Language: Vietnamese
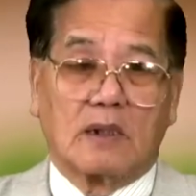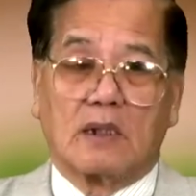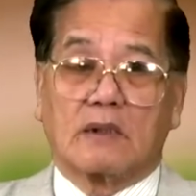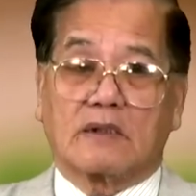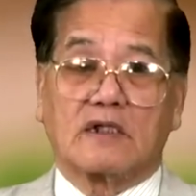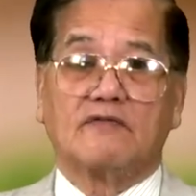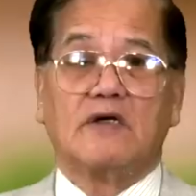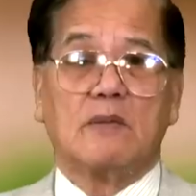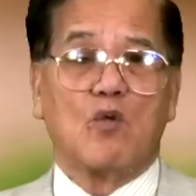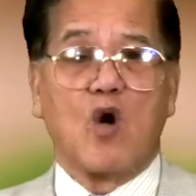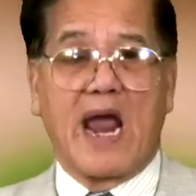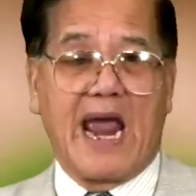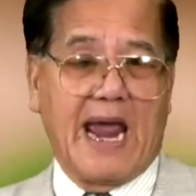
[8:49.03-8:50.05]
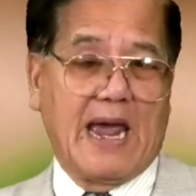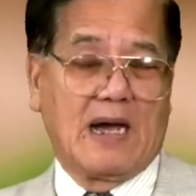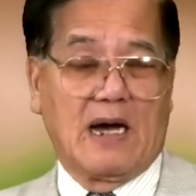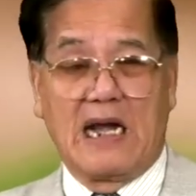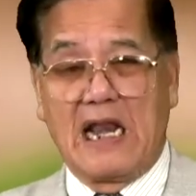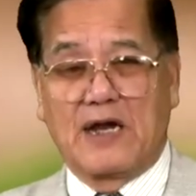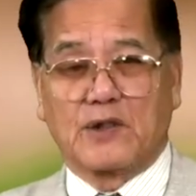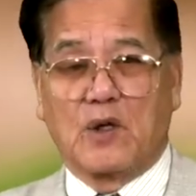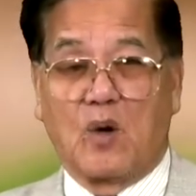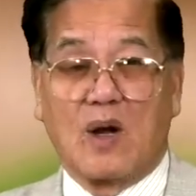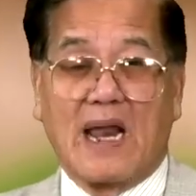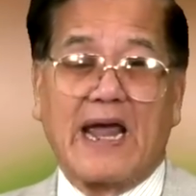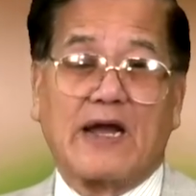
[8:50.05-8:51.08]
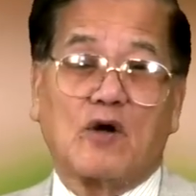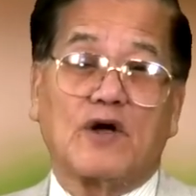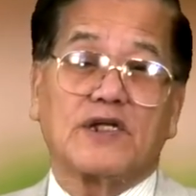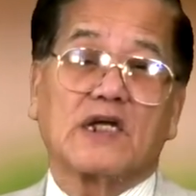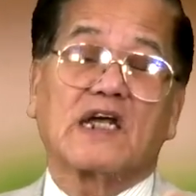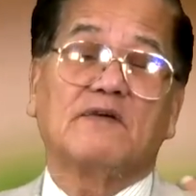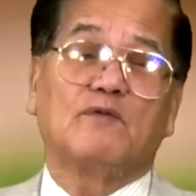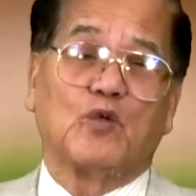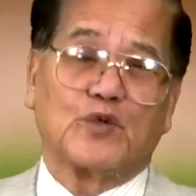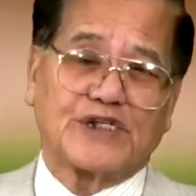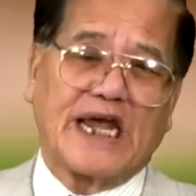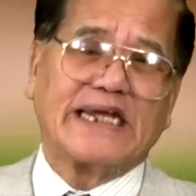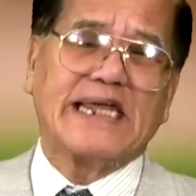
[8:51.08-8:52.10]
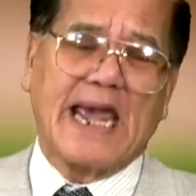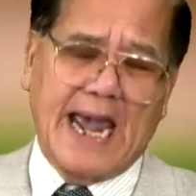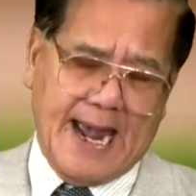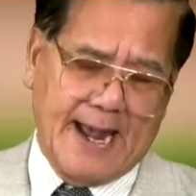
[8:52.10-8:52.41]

Cứ về mùa hè ở làng Đổ là hay có những cái vụ cháy nhà,